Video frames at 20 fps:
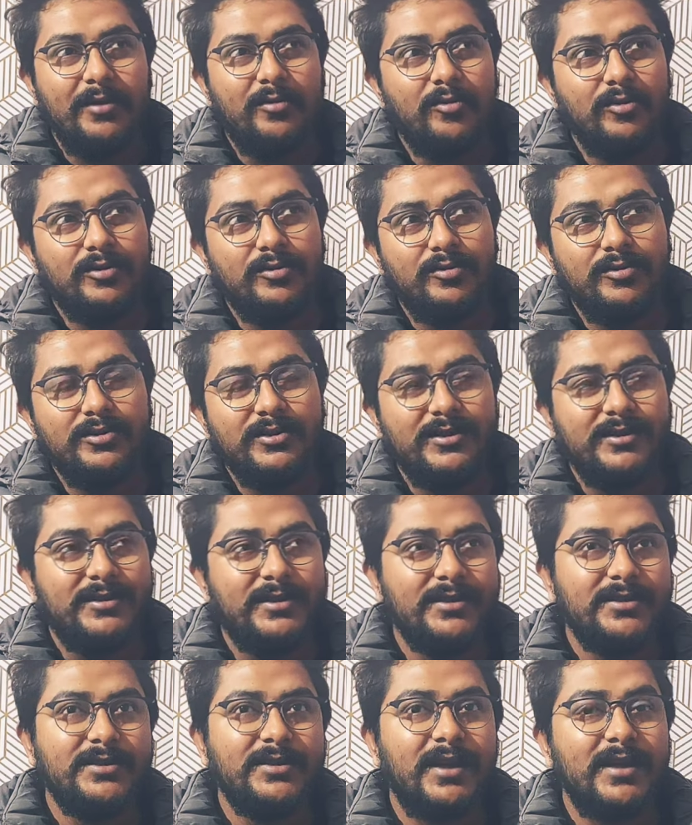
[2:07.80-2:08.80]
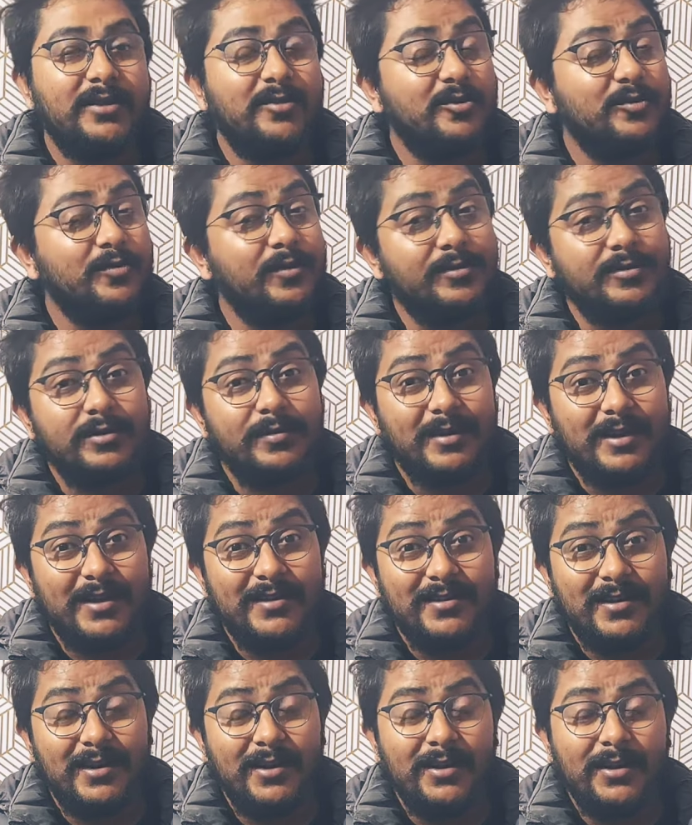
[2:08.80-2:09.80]
है मैंने खुद कुछ रिसर्च किया तो उसमें मुझे
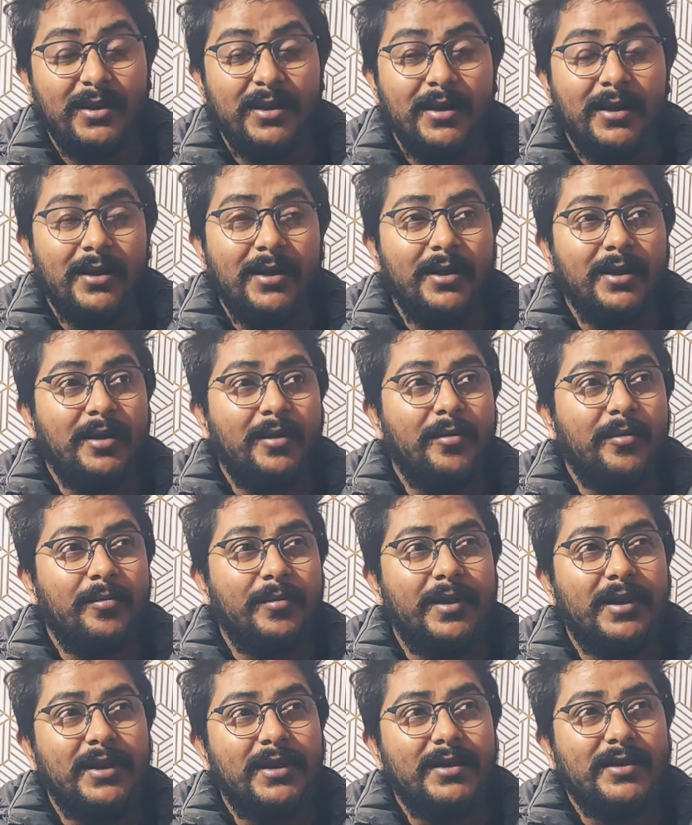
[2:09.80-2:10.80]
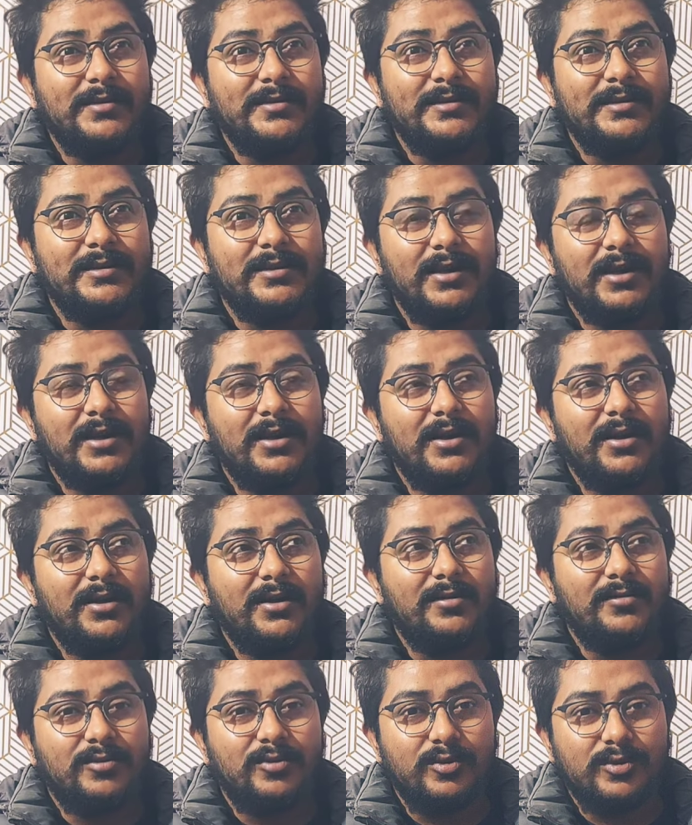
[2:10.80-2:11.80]
पता चला मैंने किसी का
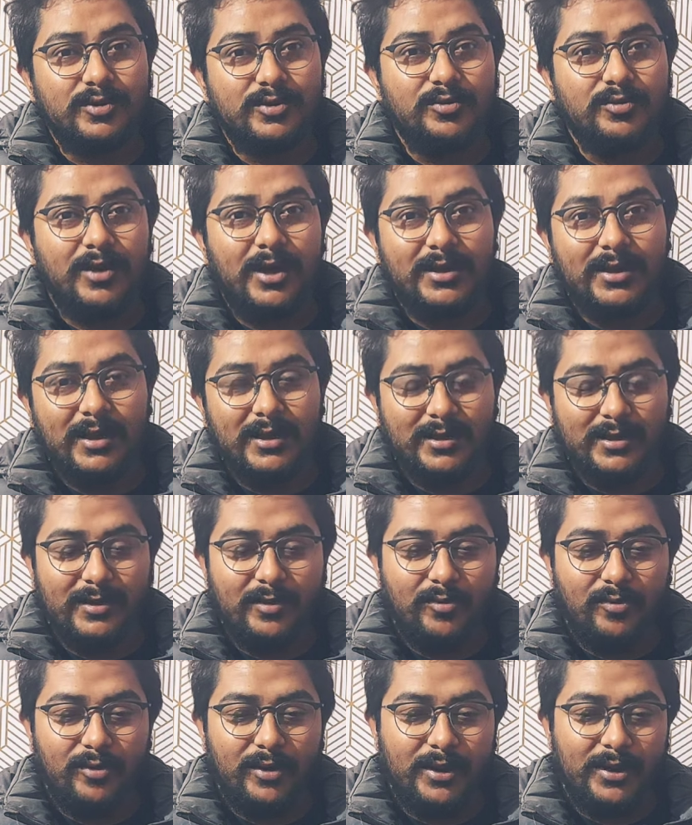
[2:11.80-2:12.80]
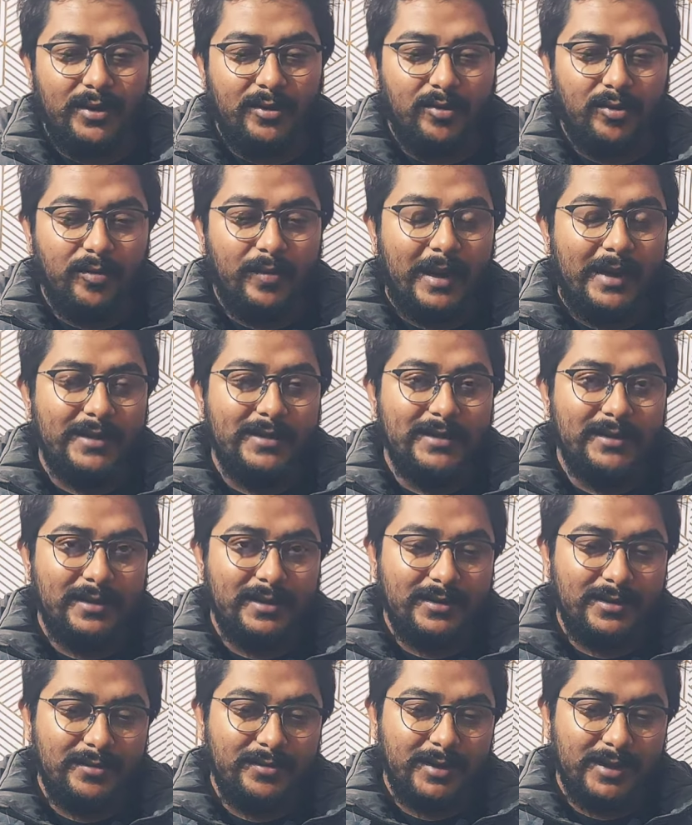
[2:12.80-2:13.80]
तो सुना था कि कोई लोग बात कर
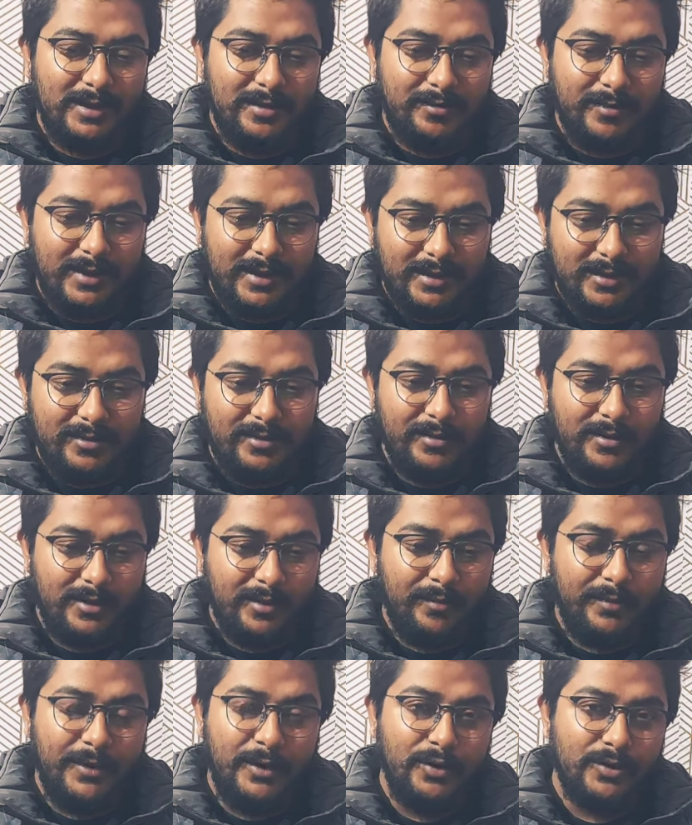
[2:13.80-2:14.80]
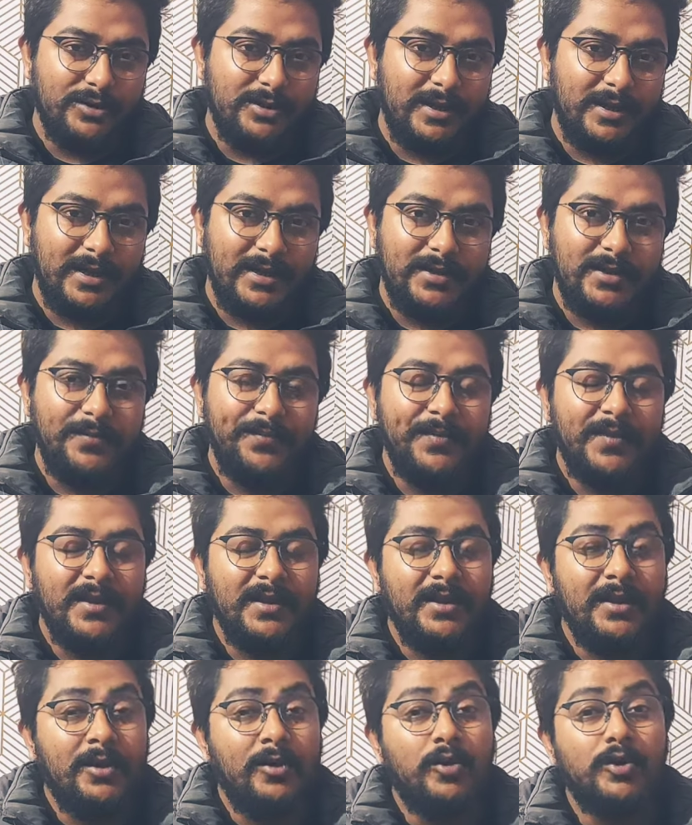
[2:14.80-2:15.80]
रहे थे मतलब मैंने वीडियोस देखा था
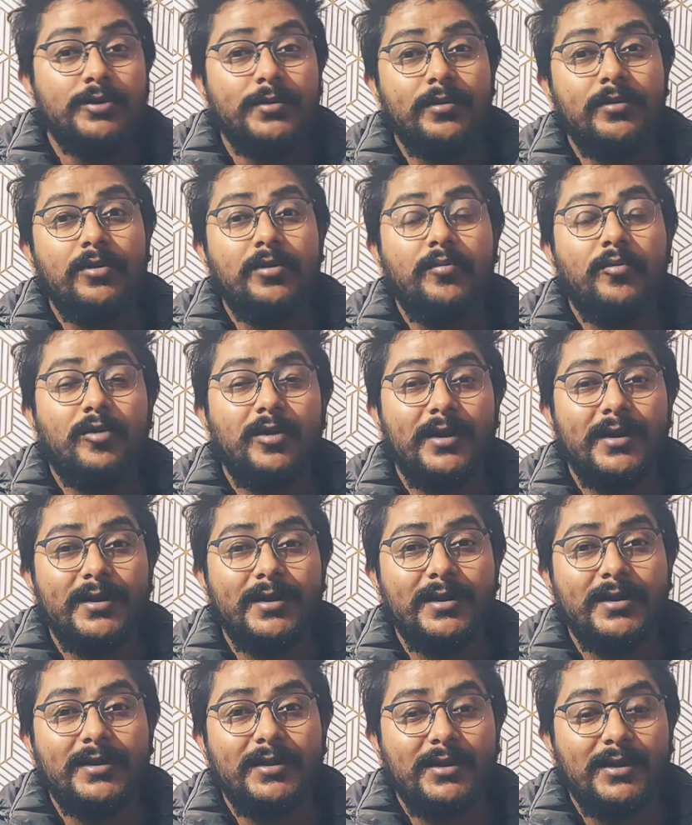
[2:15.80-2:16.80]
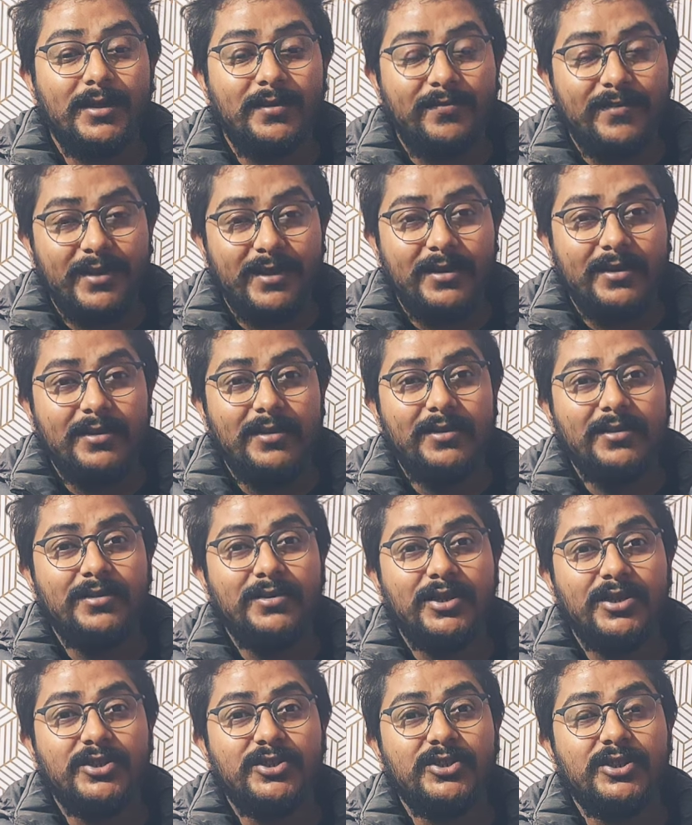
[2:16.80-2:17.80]
उसमें वो लोग बोल रहे थे कि इवन
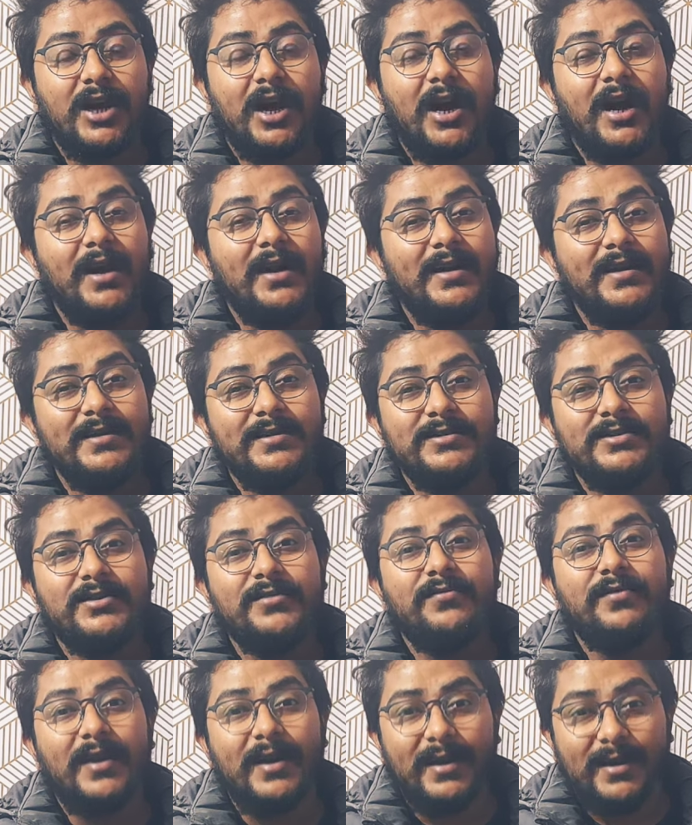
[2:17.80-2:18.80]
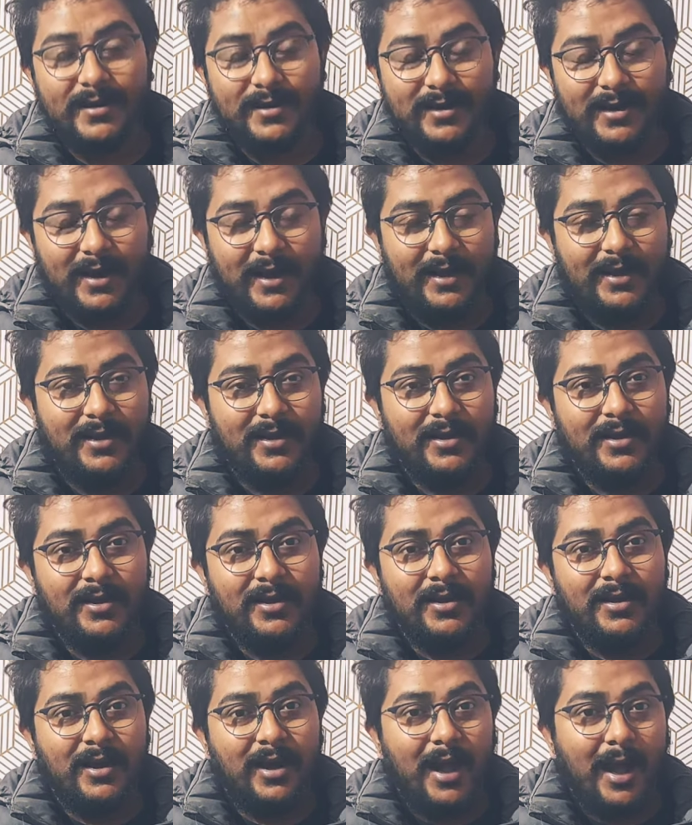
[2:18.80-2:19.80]
द चार्ट इज़ डिफरेंट लाइक
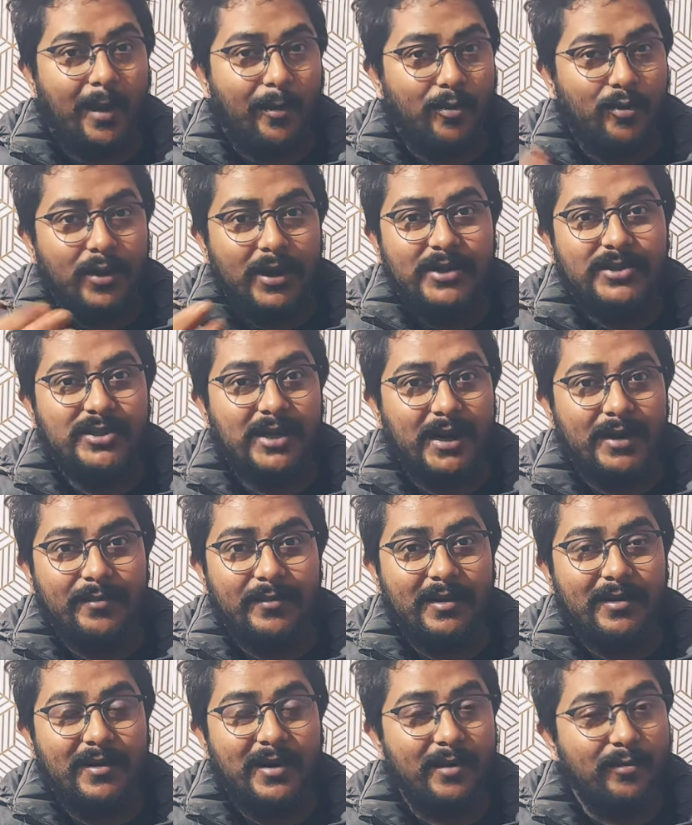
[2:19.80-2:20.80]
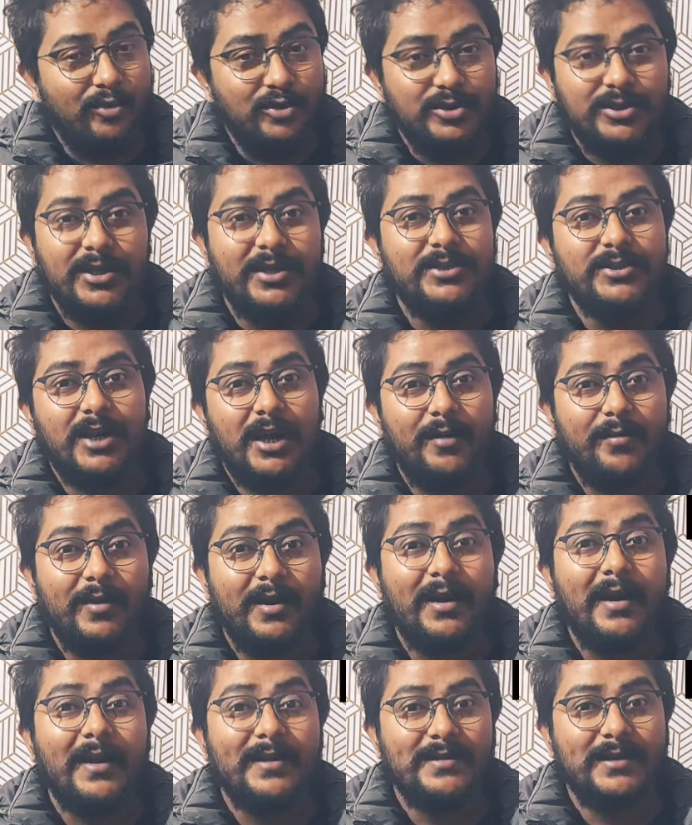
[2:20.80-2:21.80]
आपको एक चार्ट मिल रहा है मुझे एक चार्ट
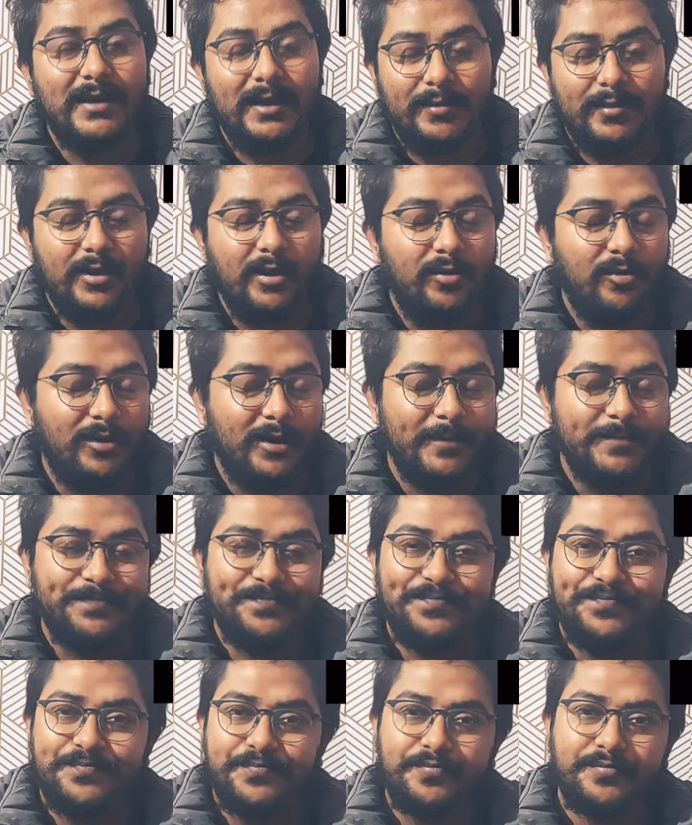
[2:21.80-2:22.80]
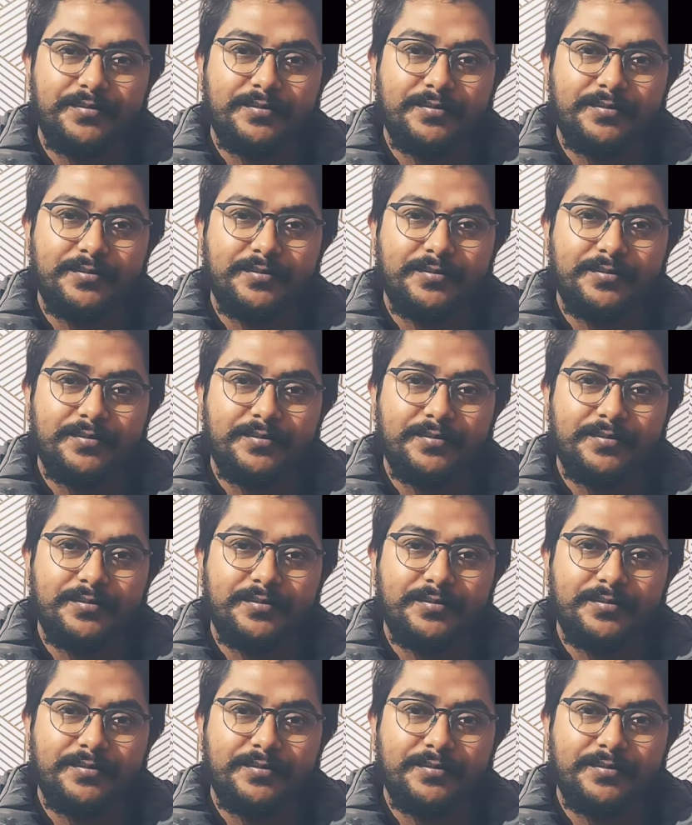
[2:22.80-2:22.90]
मिल रहा है ऐसा टाइप का हो रहा है